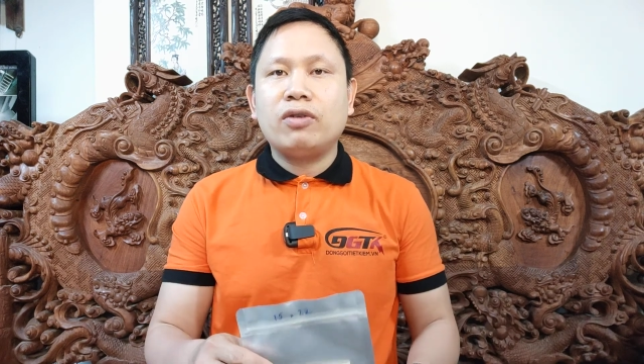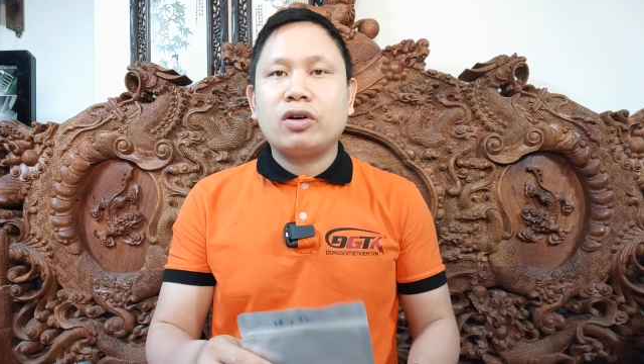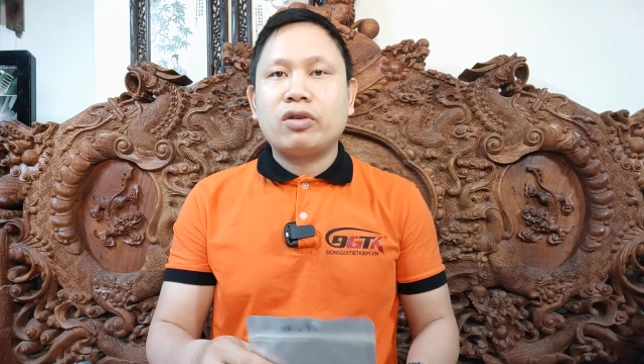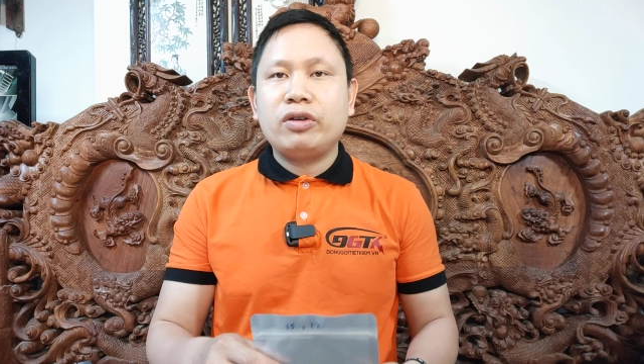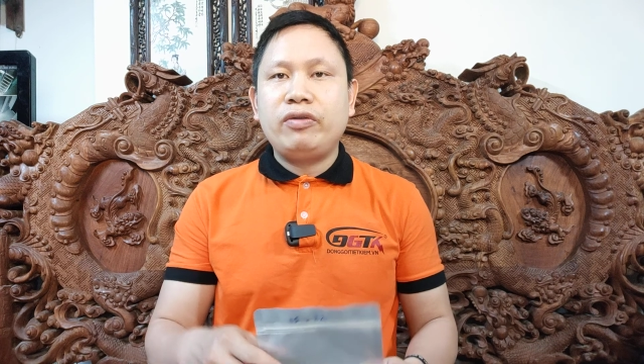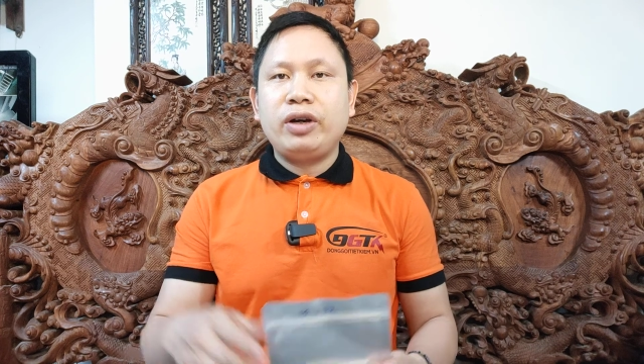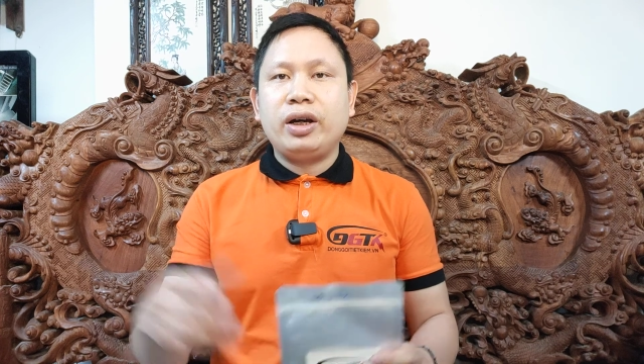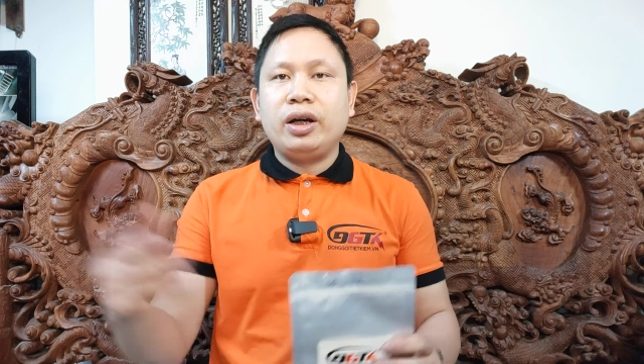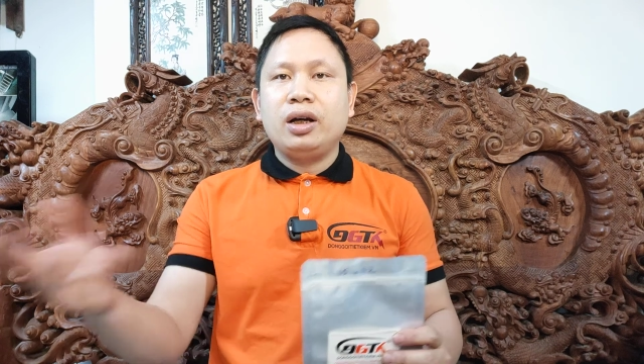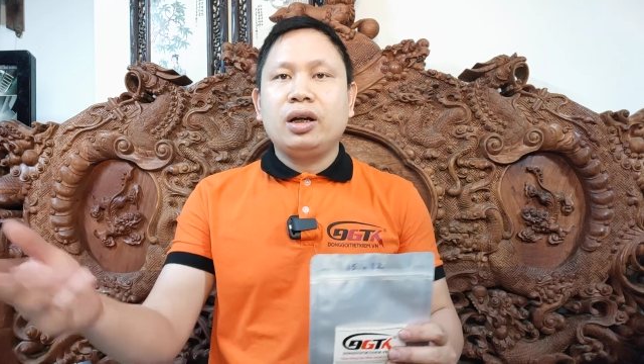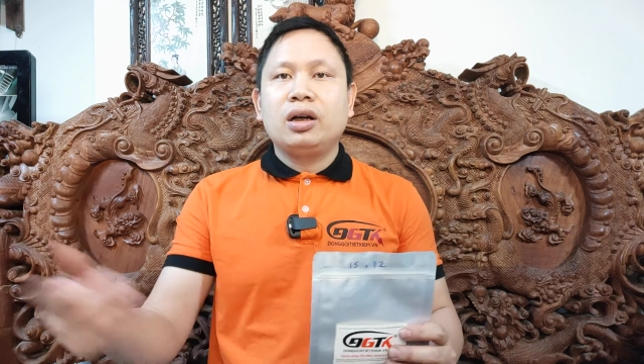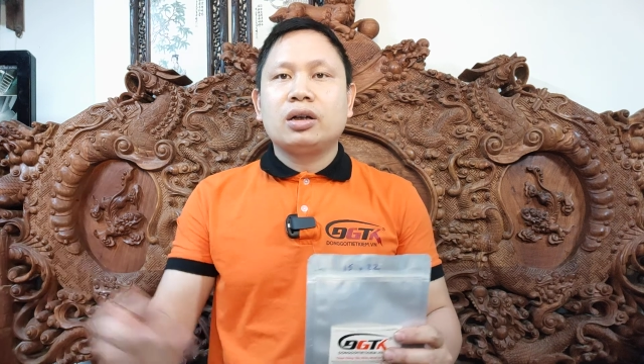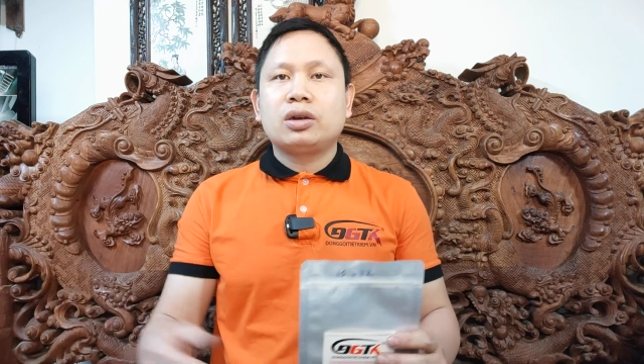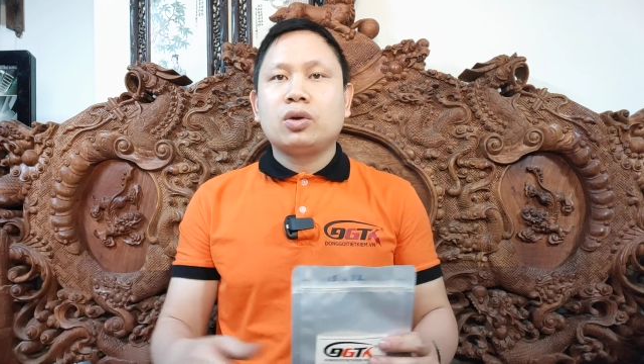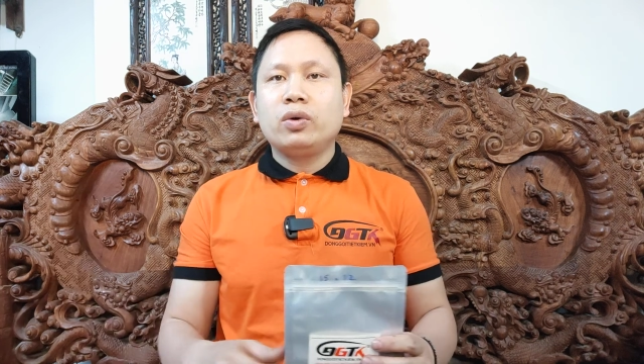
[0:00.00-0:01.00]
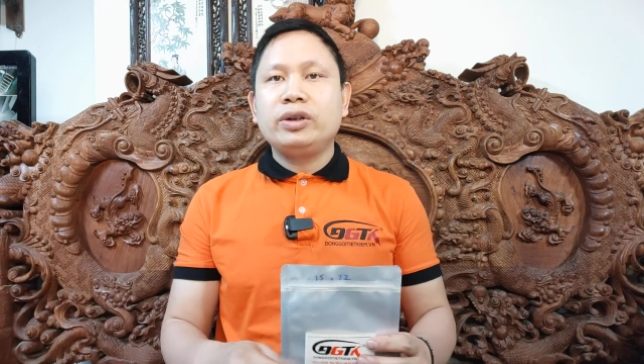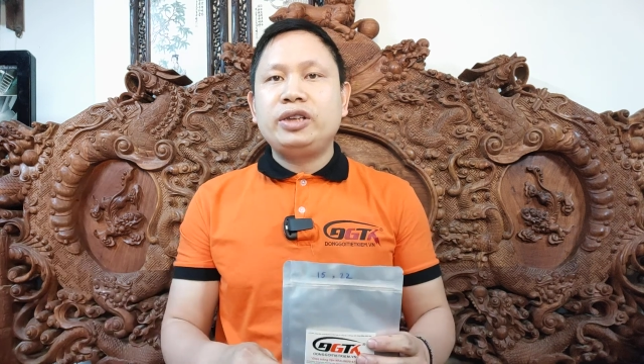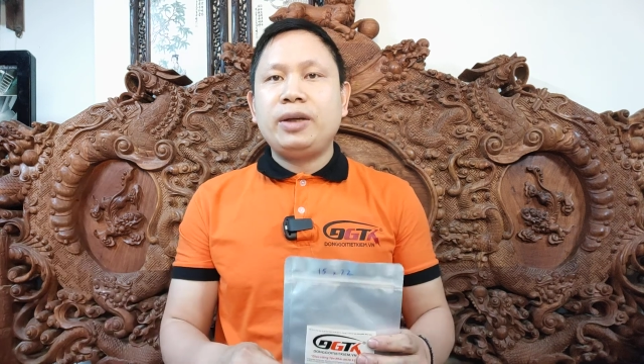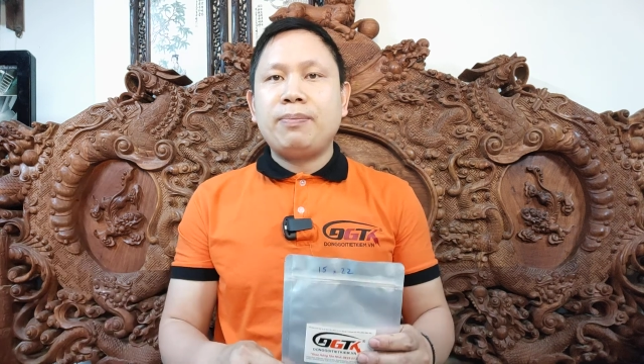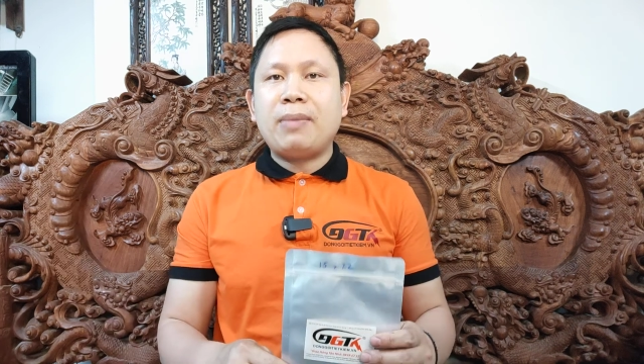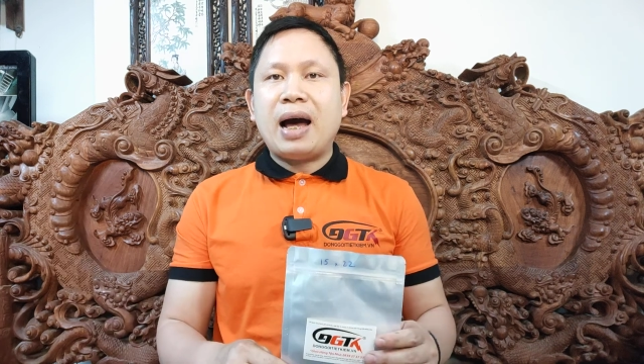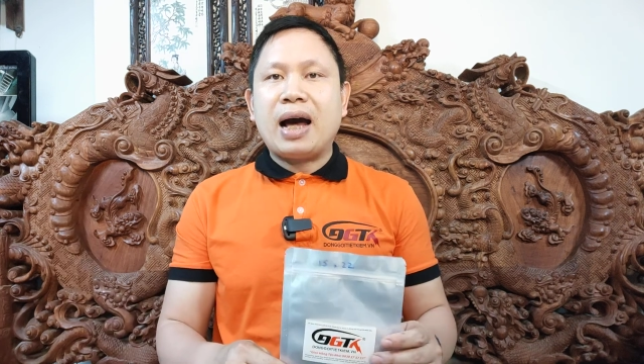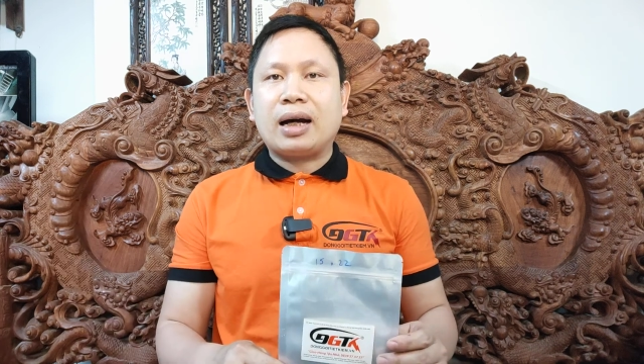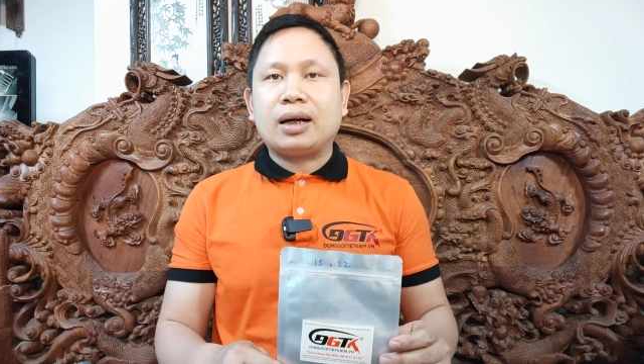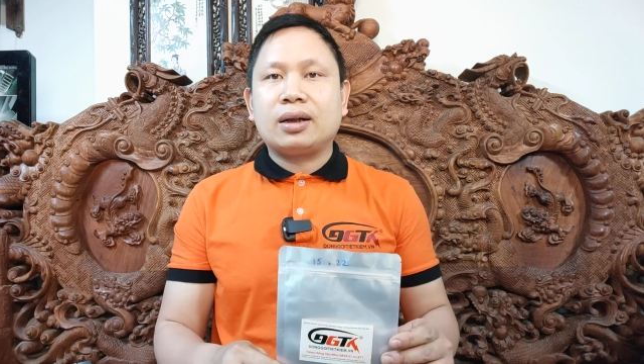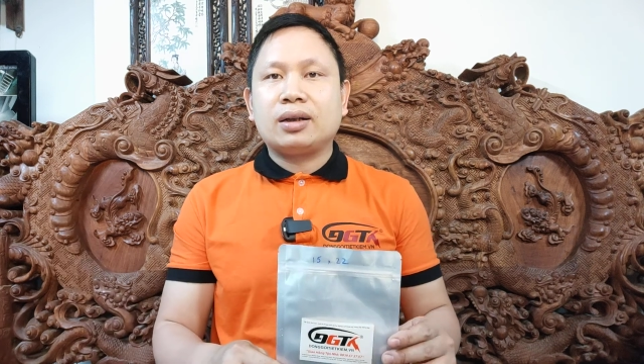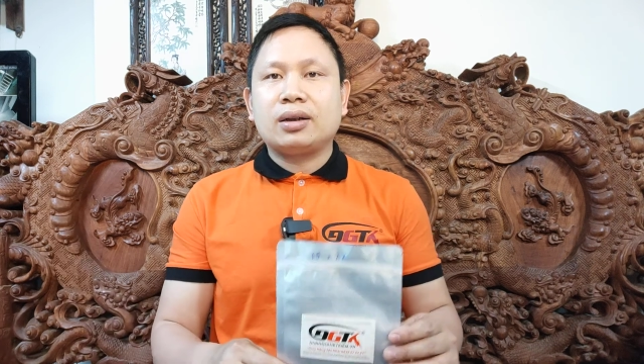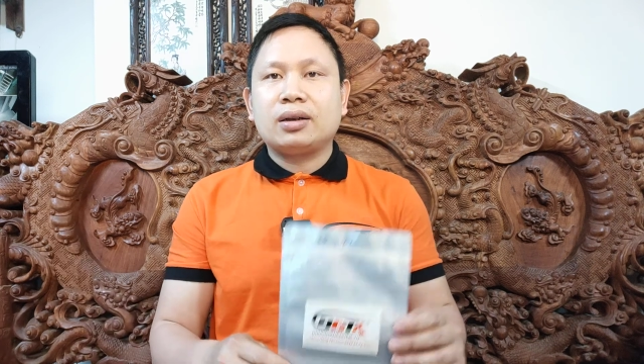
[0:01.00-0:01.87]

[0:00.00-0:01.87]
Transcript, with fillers: với quý vị túi zip bạc